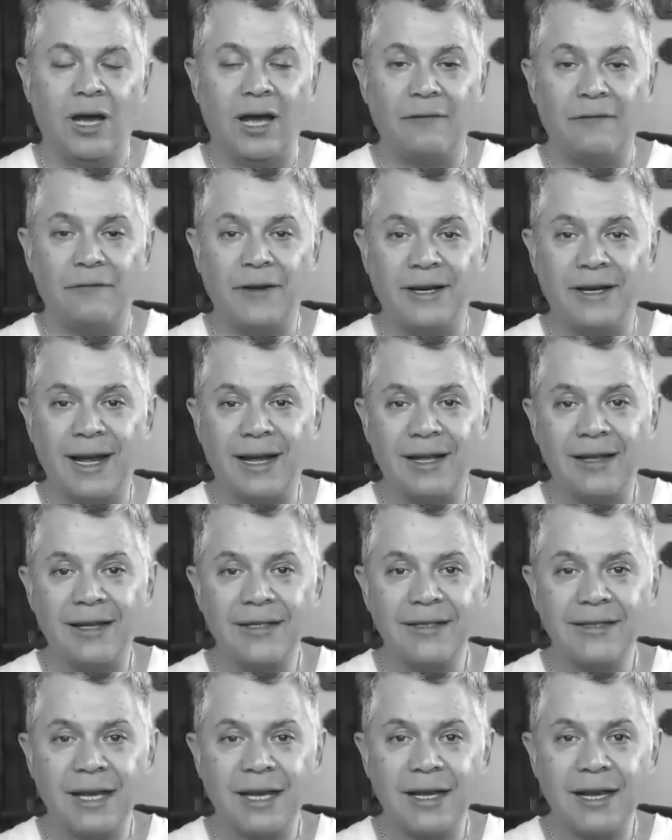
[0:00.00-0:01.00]
Al final
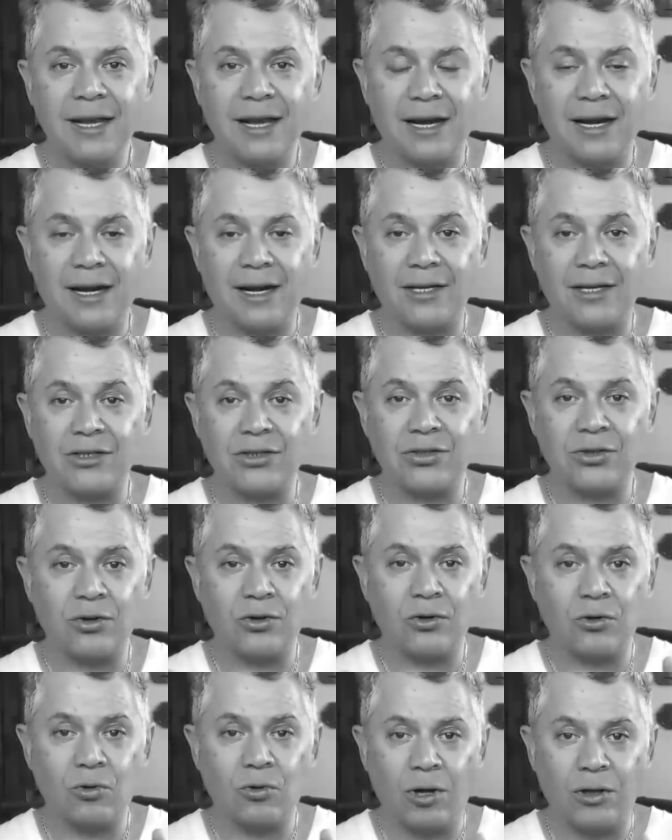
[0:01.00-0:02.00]
de esta
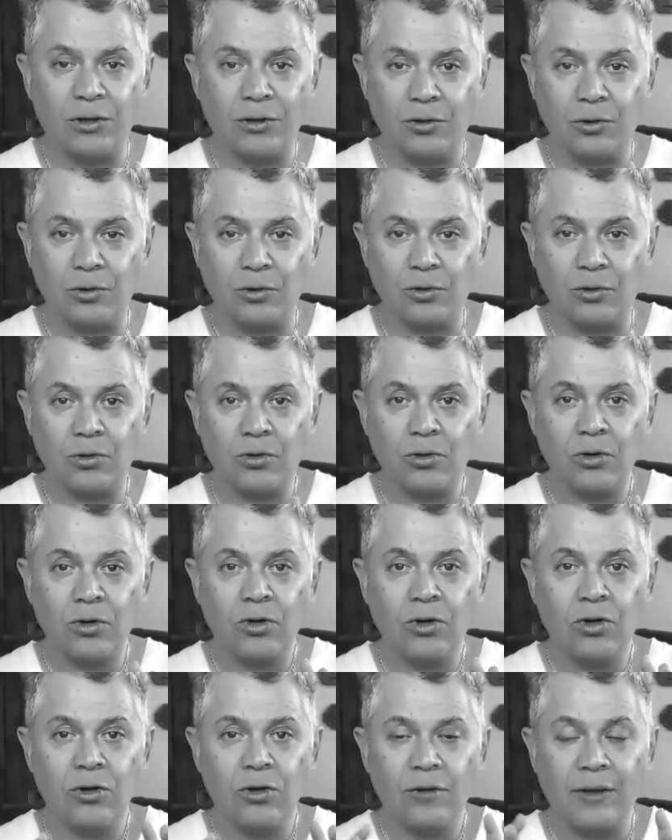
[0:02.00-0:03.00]
encarnación, cuando
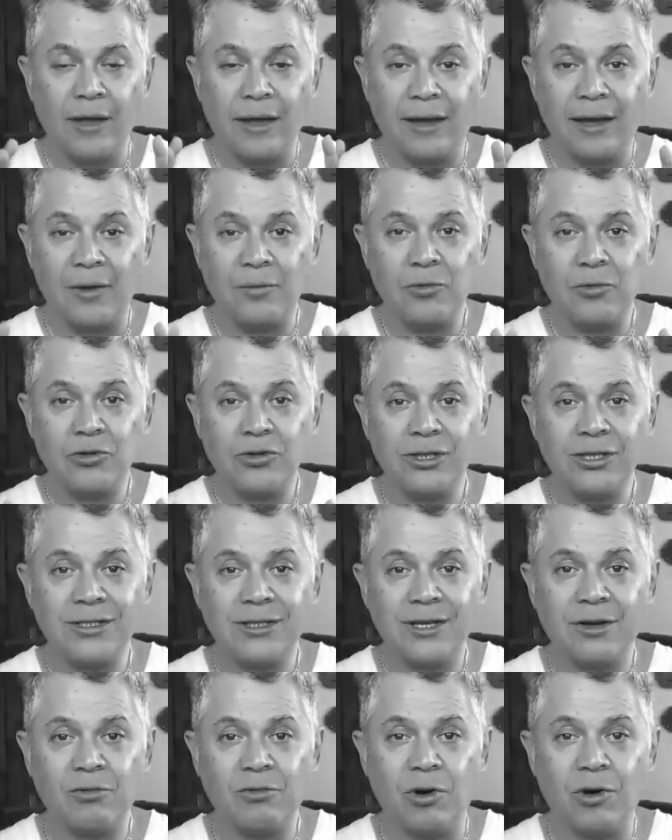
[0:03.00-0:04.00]
dejemos
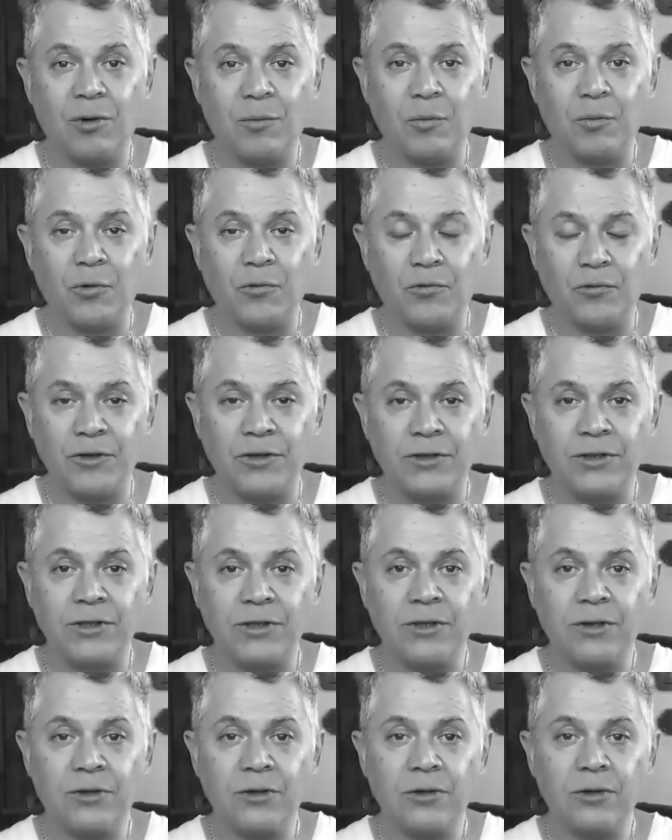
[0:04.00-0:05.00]
este cuerpo
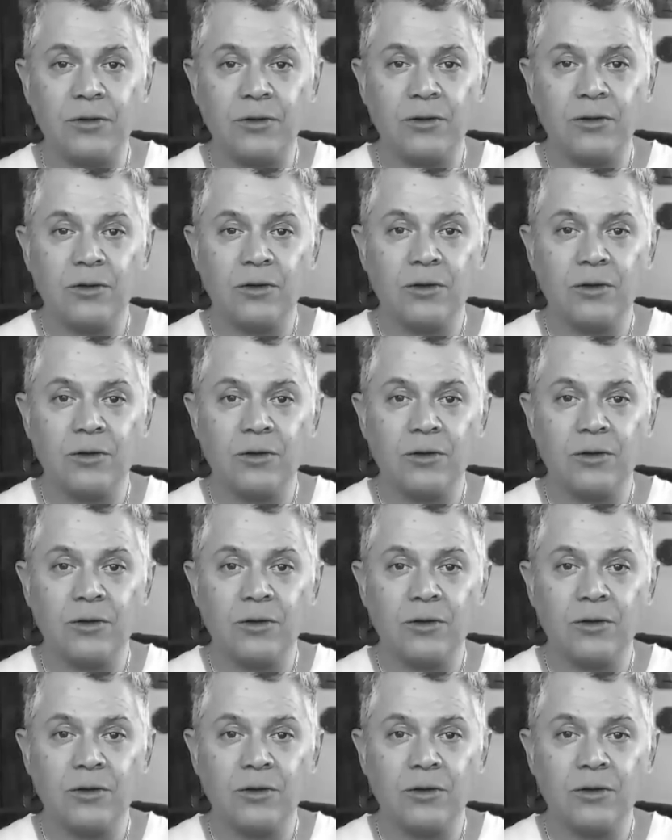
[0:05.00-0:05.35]
físico,